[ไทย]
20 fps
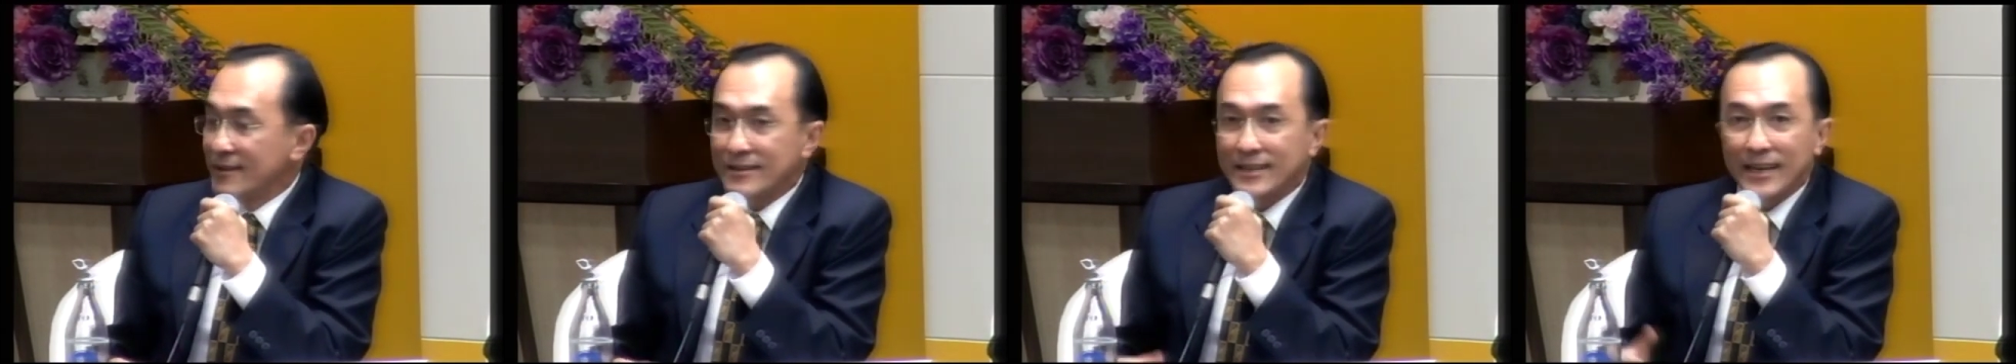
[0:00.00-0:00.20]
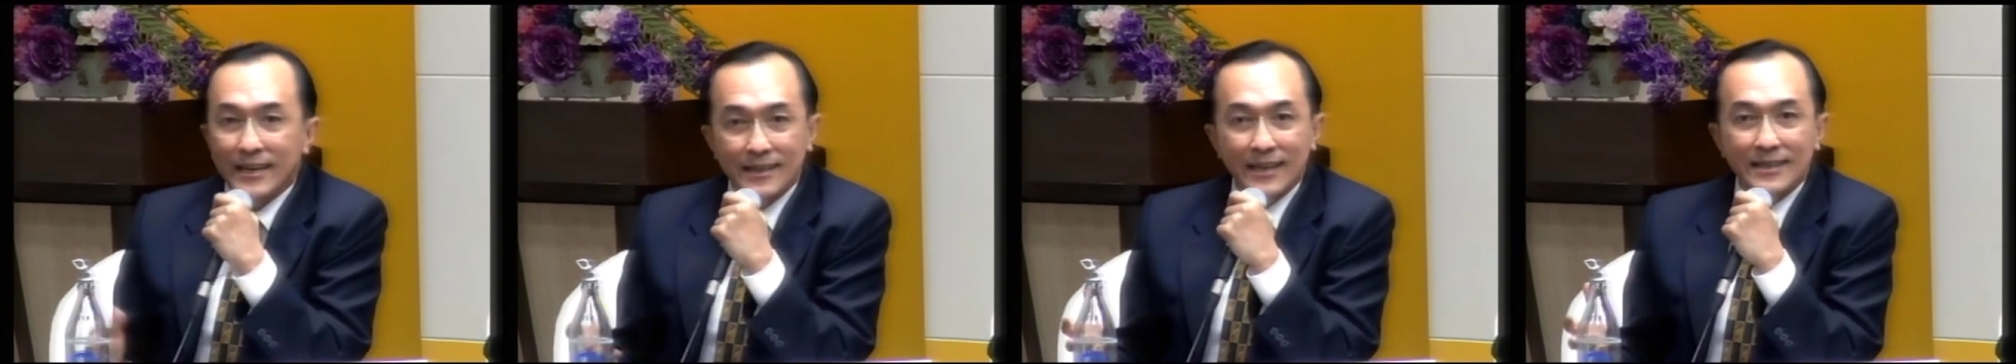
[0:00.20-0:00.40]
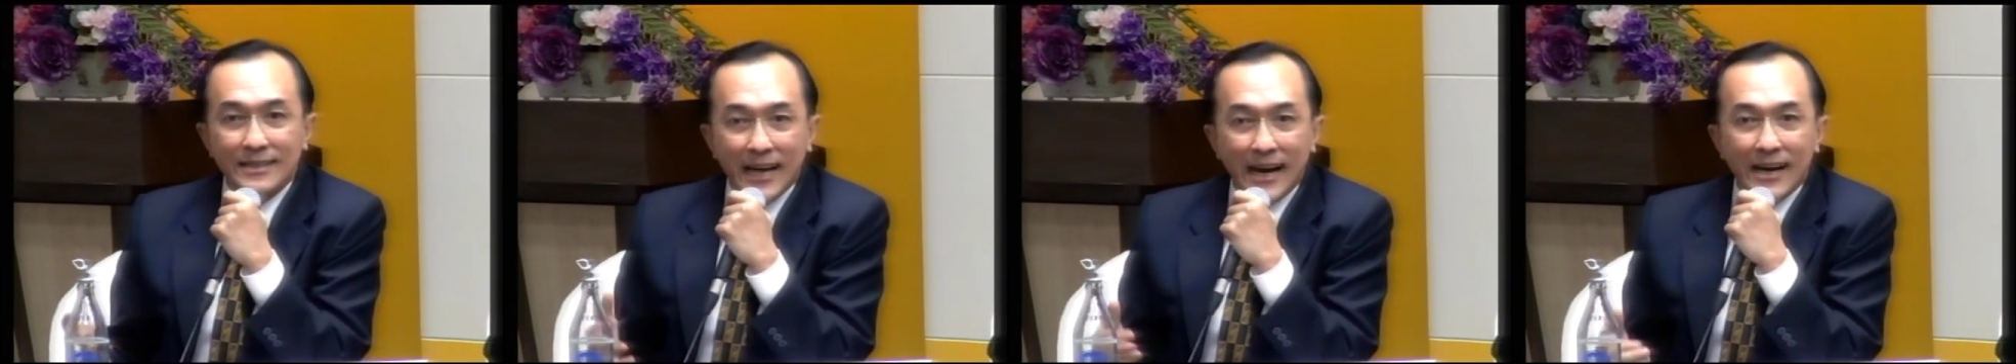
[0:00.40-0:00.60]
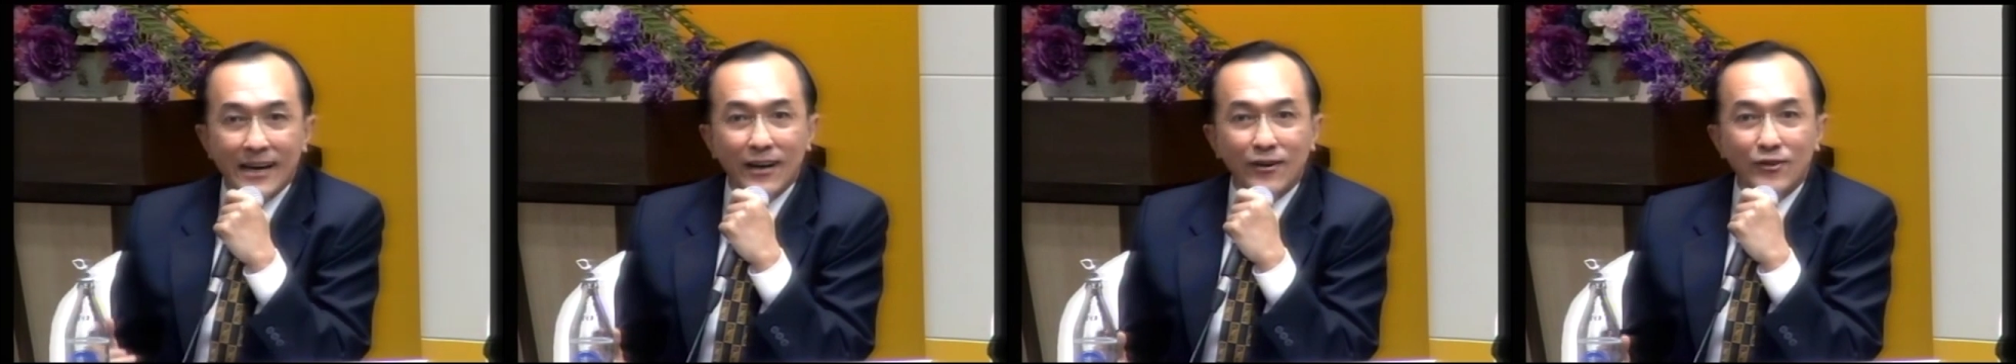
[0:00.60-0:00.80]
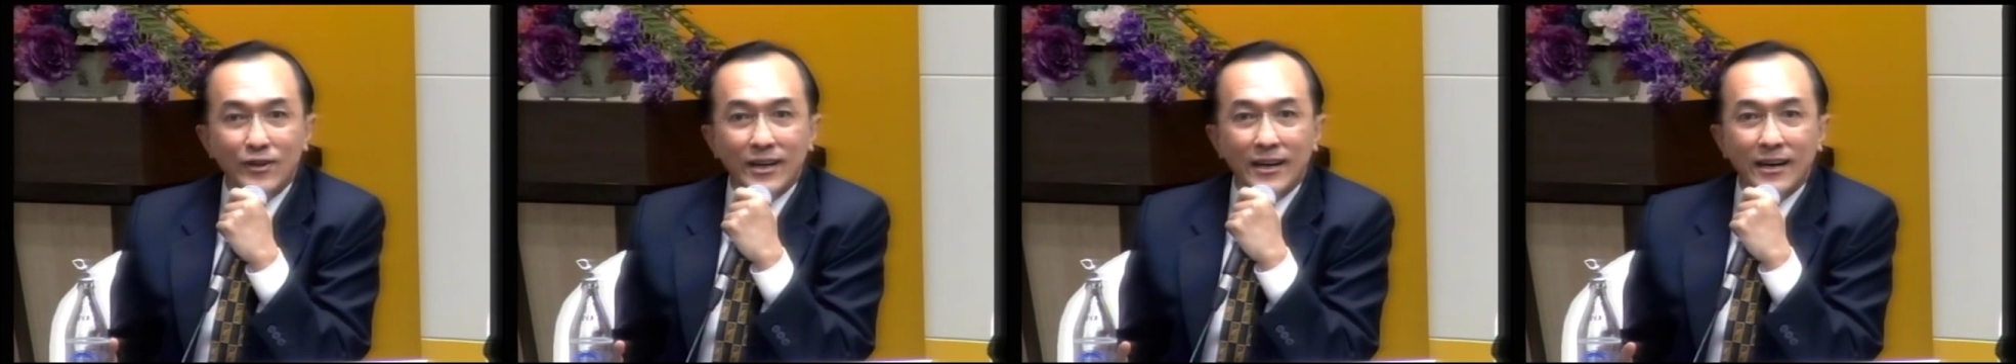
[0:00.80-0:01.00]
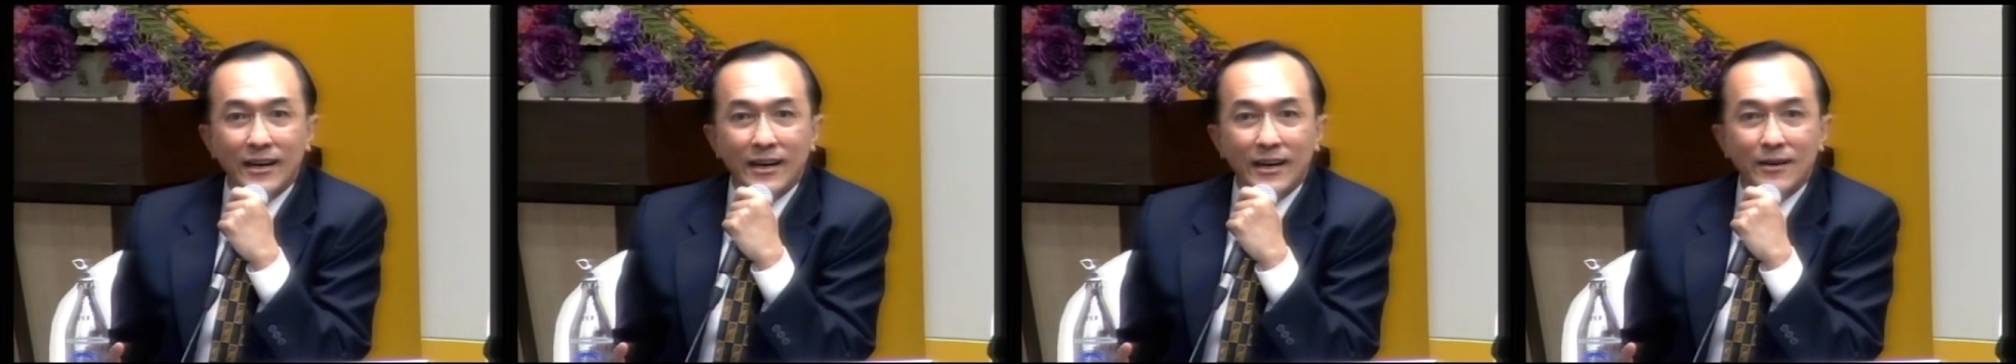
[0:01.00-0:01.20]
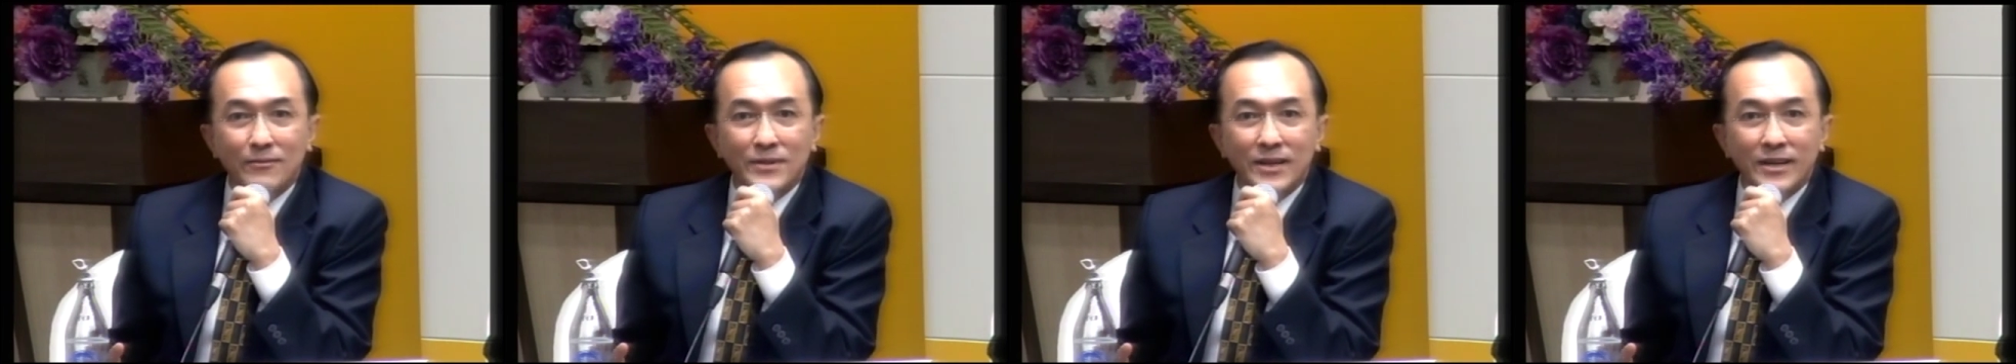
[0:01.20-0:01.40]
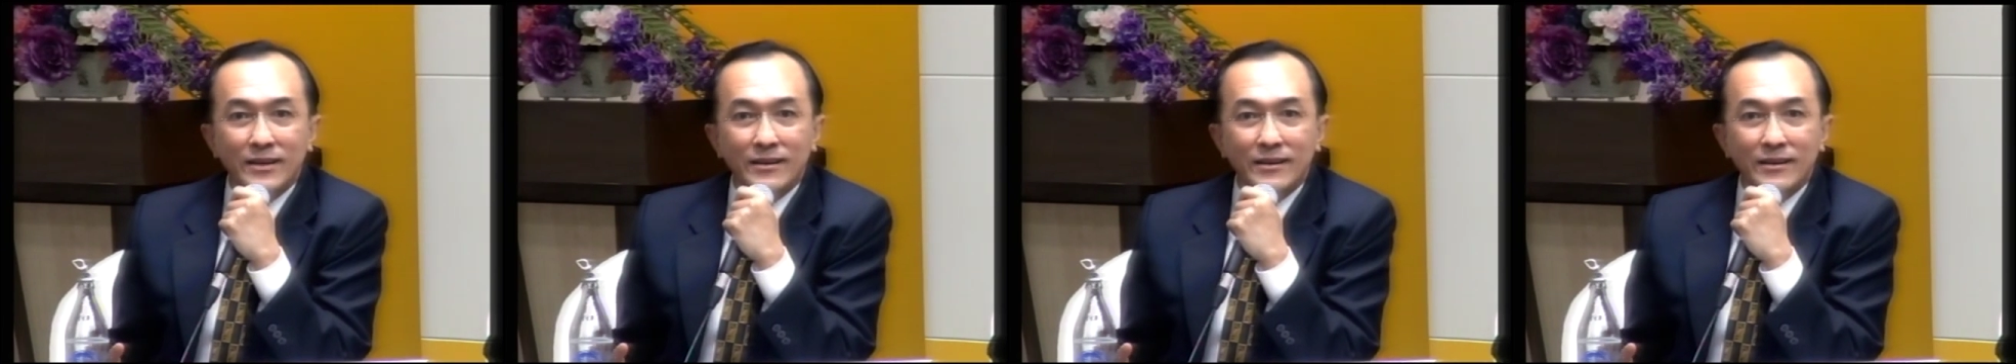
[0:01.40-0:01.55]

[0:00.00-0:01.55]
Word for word: สิ่งต่างๆเหล่านี้แหละครับ คื